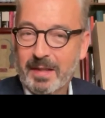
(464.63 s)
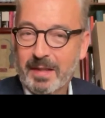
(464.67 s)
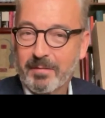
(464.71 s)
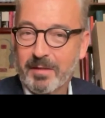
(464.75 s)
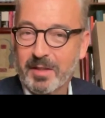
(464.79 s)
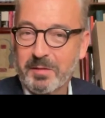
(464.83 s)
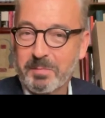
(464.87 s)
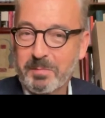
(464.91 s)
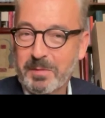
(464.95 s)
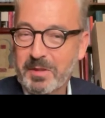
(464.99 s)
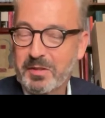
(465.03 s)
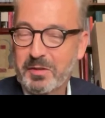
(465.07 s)

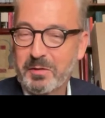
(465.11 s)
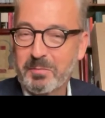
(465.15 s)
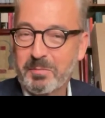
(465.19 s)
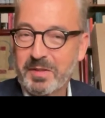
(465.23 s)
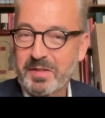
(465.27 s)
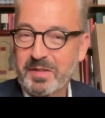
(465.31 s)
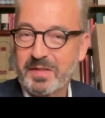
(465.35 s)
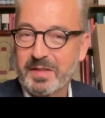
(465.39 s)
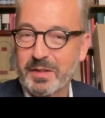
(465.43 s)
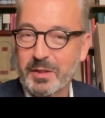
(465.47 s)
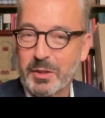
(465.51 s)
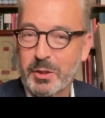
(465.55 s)
Was mich so ein
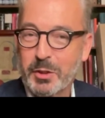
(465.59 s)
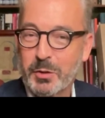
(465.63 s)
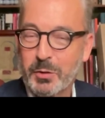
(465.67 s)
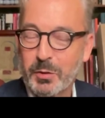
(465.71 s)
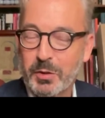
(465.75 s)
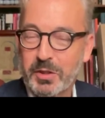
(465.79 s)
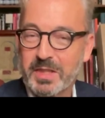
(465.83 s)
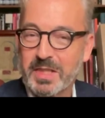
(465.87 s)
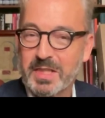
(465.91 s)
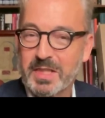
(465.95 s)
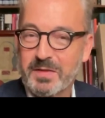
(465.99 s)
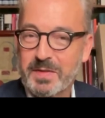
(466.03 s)
bisschen
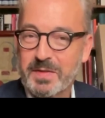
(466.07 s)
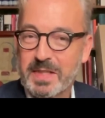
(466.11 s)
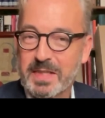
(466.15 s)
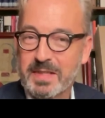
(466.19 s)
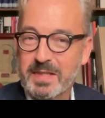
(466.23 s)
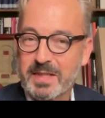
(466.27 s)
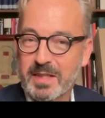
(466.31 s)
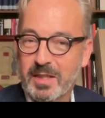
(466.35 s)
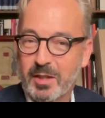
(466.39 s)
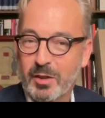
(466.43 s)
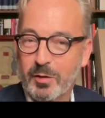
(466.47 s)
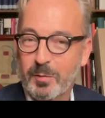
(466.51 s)
stört, dass wir
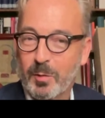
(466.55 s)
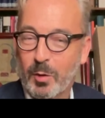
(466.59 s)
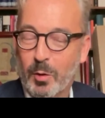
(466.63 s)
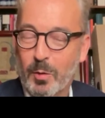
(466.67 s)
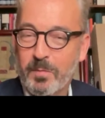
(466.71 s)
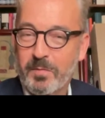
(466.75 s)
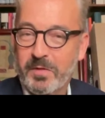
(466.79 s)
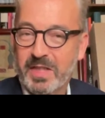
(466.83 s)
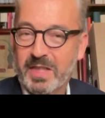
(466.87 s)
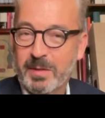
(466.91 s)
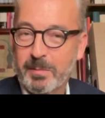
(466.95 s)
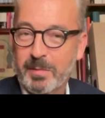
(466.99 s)
das ja über
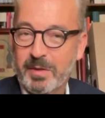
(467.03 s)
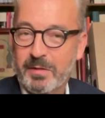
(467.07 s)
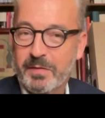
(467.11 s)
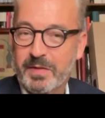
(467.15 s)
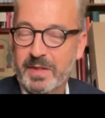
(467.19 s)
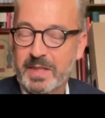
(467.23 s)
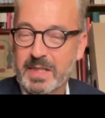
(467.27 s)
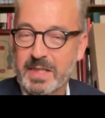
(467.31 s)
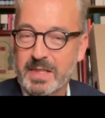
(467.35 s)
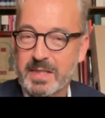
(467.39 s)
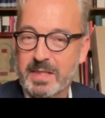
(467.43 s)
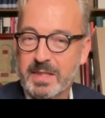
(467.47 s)
Umwege
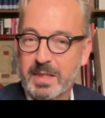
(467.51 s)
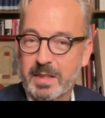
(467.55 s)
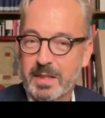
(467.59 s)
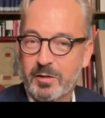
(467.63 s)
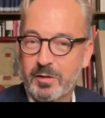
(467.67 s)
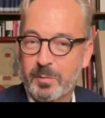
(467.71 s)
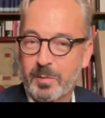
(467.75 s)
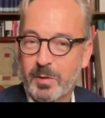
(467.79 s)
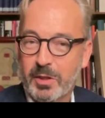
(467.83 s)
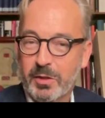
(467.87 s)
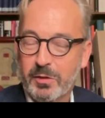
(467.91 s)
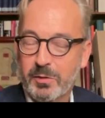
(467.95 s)
mitfinanzieren,
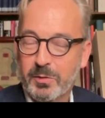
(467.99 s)
über,